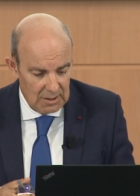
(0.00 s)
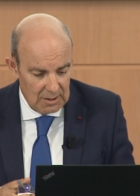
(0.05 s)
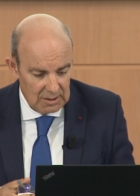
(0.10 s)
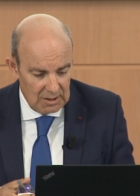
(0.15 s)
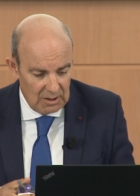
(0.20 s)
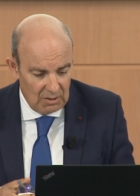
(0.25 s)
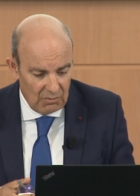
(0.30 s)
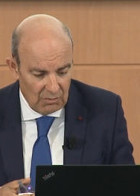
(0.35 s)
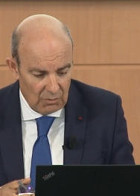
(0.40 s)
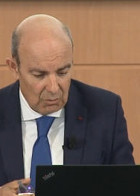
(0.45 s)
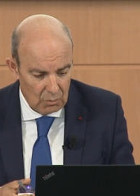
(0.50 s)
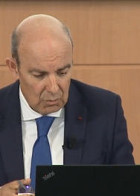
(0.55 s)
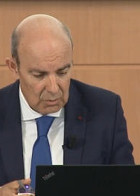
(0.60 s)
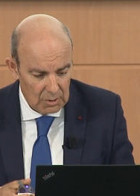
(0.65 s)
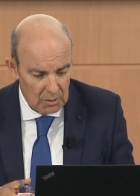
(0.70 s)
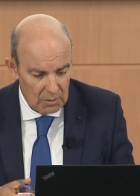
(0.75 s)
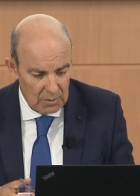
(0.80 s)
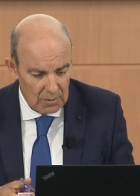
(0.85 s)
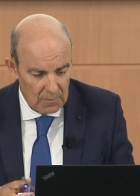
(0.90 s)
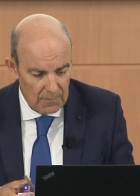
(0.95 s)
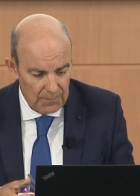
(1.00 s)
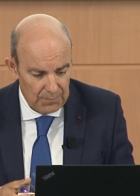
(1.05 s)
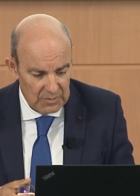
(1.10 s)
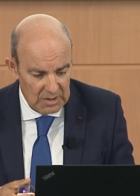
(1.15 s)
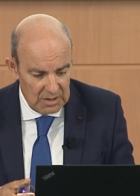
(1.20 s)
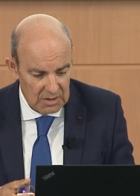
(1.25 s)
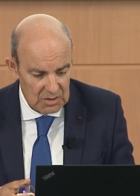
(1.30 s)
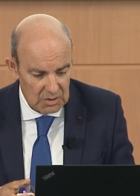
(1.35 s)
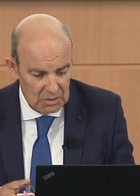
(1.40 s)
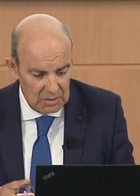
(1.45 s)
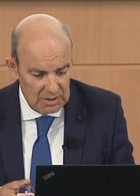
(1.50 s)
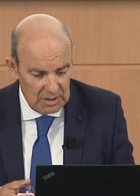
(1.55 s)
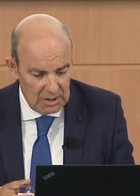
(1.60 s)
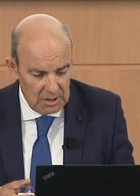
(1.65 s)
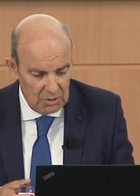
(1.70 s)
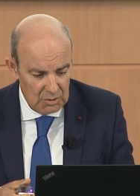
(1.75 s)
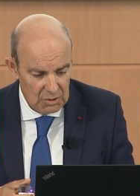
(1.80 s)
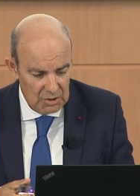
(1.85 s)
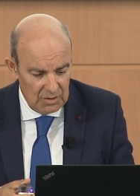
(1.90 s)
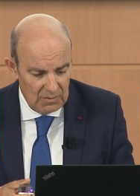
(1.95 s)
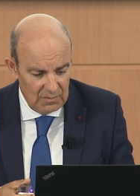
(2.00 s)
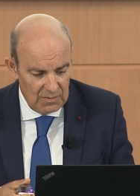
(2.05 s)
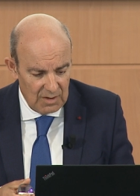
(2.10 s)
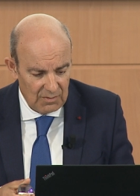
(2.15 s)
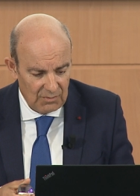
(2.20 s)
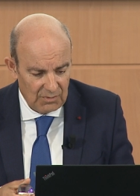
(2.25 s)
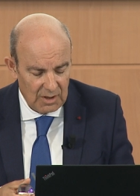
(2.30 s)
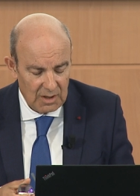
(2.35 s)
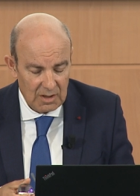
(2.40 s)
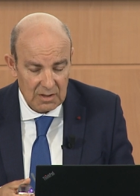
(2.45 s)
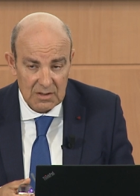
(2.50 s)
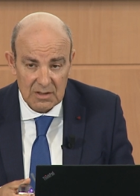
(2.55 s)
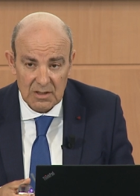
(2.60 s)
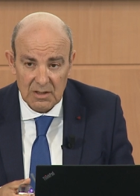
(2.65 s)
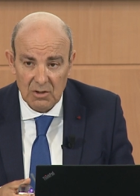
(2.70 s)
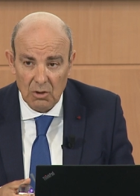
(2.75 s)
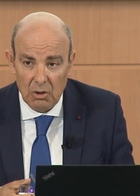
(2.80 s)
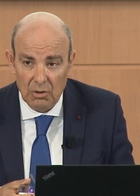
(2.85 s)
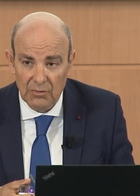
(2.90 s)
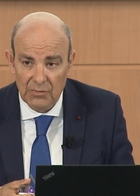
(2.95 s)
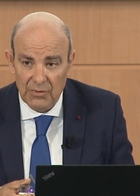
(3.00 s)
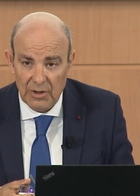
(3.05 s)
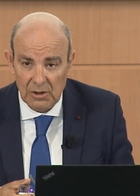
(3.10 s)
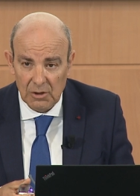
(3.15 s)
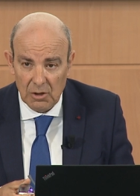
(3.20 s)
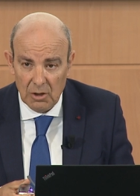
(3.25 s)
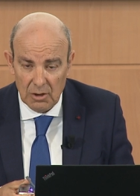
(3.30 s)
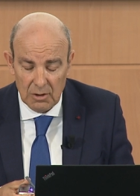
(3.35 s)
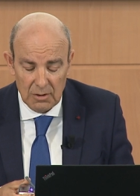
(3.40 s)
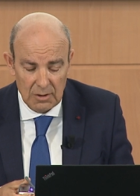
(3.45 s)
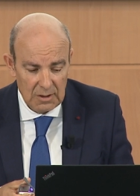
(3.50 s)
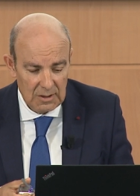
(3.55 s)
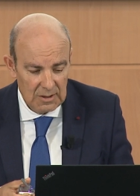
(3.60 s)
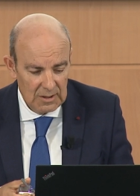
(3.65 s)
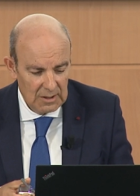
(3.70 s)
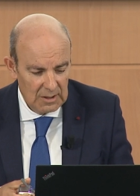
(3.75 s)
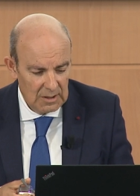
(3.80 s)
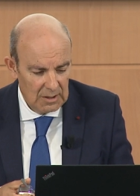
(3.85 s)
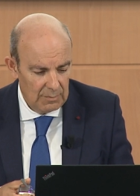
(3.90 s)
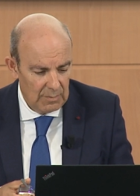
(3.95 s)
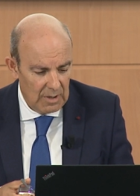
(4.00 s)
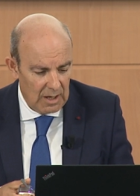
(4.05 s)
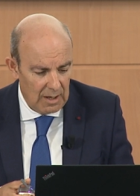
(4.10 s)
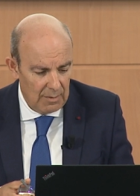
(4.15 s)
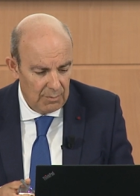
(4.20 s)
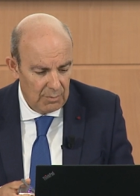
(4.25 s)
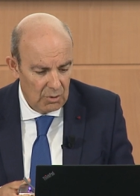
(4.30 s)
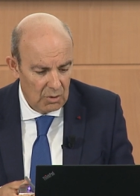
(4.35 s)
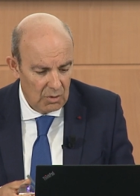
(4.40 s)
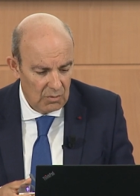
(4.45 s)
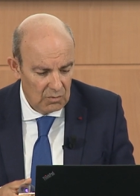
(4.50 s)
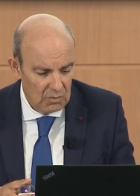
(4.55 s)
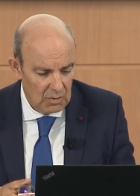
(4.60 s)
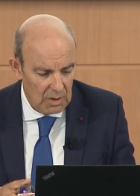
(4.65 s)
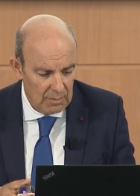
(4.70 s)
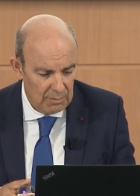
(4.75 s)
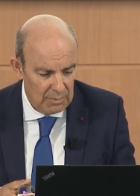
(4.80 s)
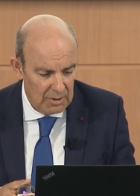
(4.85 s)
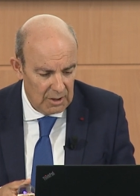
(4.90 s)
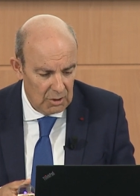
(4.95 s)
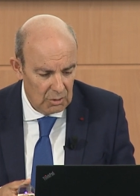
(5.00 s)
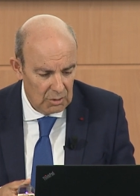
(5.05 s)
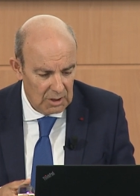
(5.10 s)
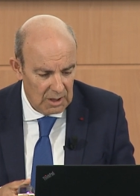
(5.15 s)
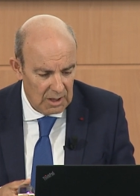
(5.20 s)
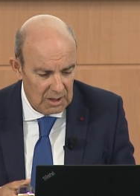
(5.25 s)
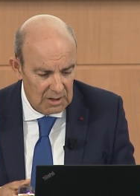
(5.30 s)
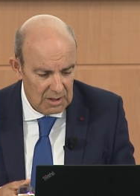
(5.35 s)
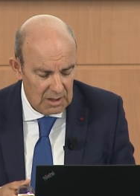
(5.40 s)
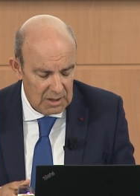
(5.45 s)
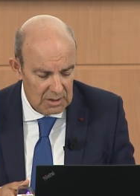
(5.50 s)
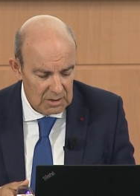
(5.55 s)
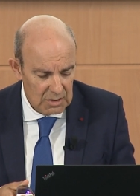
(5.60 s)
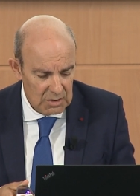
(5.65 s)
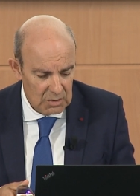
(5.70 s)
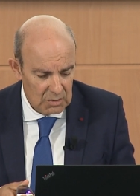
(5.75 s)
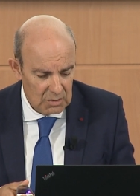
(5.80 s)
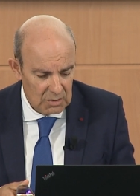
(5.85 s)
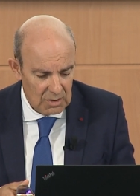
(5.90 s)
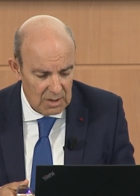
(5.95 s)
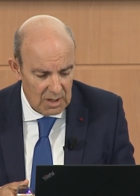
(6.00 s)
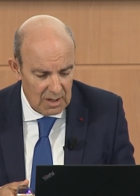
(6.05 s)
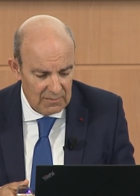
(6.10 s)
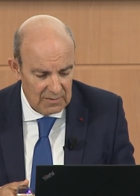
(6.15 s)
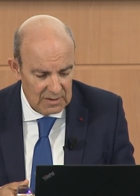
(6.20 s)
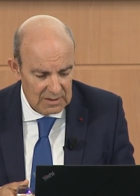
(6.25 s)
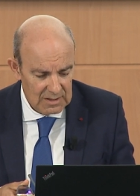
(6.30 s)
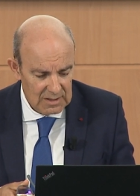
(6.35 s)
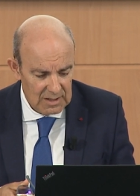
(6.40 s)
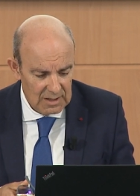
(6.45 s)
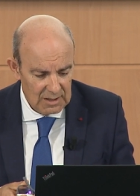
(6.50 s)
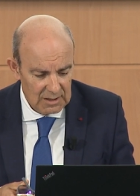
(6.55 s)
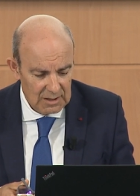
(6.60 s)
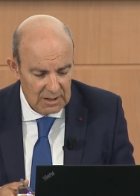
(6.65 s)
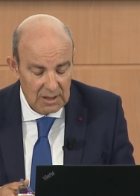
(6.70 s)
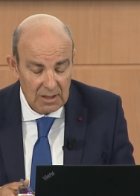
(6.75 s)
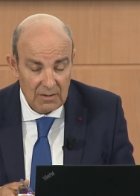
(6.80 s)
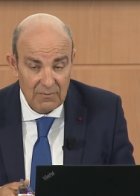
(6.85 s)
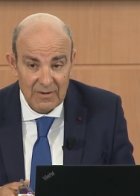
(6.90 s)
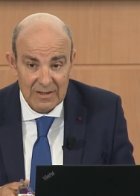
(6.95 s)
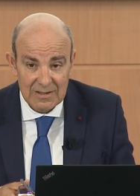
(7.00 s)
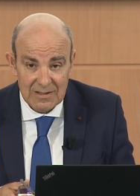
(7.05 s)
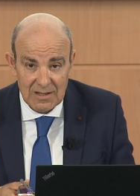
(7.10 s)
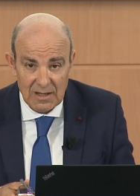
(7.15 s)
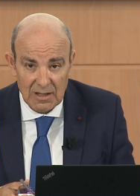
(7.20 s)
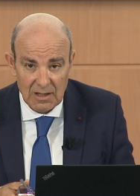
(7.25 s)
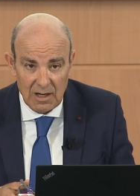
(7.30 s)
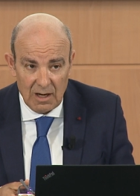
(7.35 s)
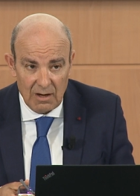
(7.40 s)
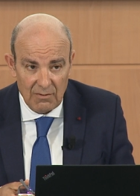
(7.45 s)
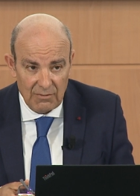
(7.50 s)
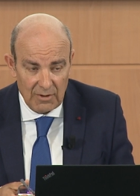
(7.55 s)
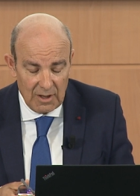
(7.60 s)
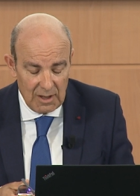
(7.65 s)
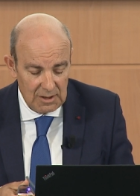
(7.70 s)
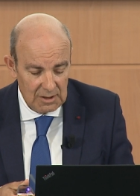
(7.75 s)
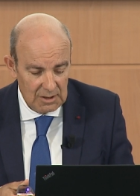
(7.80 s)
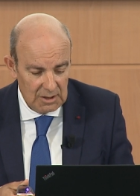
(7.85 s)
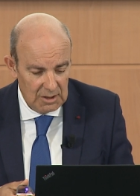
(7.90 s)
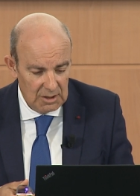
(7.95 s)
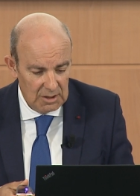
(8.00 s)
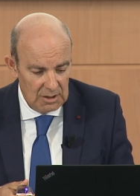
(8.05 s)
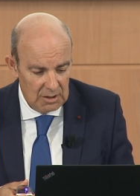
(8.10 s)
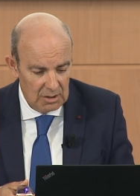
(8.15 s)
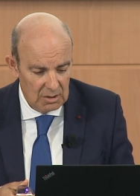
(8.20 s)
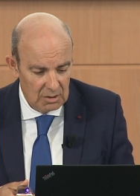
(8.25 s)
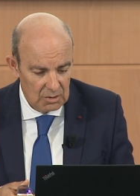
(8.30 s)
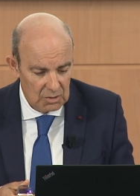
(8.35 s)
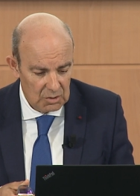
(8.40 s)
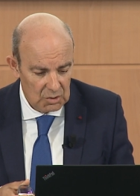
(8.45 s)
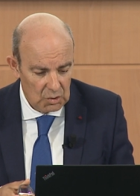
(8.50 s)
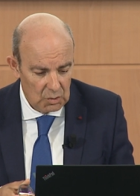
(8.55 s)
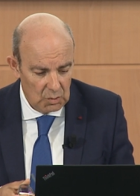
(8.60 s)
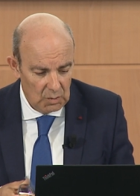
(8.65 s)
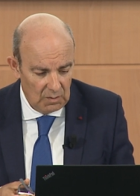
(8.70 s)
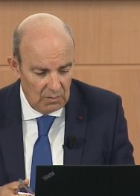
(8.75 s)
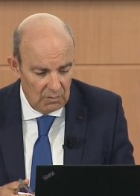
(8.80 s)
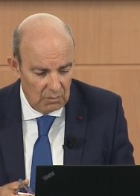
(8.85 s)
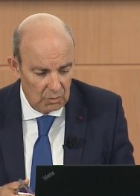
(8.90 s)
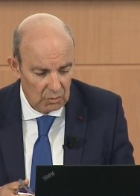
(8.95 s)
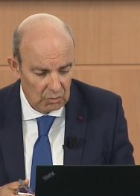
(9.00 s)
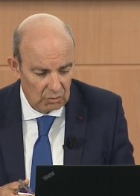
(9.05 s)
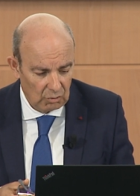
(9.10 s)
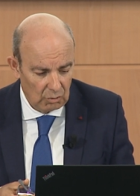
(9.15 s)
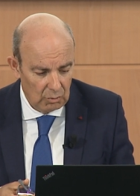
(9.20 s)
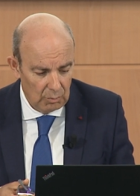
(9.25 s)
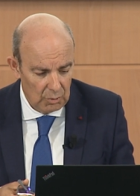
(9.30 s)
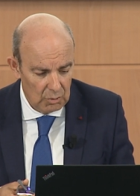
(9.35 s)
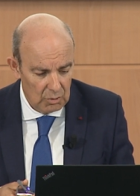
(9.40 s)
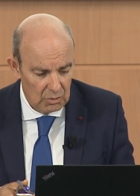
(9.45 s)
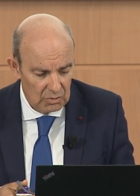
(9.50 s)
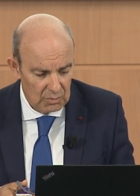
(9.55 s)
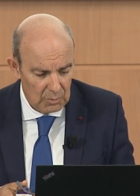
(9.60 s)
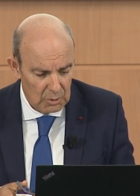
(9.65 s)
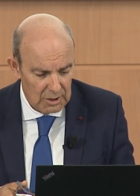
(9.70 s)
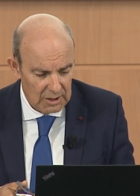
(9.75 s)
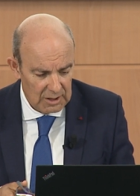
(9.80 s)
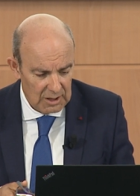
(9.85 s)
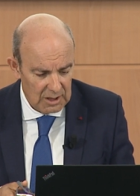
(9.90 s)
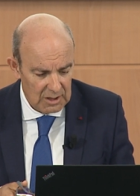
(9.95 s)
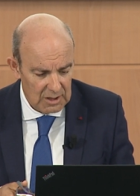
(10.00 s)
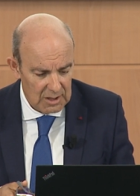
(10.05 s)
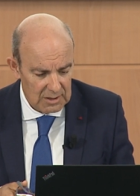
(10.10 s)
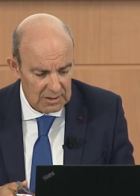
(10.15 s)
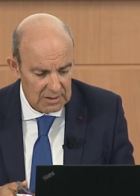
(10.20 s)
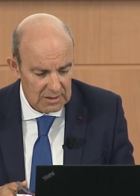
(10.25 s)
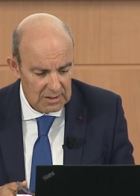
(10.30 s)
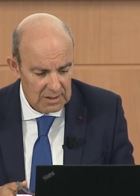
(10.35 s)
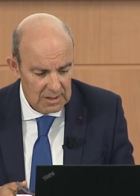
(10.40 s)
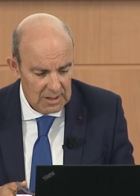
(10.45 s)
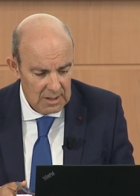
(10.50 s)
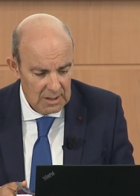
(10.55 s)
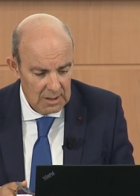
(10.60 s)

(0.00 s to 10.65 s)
qui feront l'essentiel du chiffre d'affaires, c'est 30 Falcon par rapport, vous, vous rappelez, une guidance à 25 et les 25 Rafale qui suivent scrupuleusement la guidance.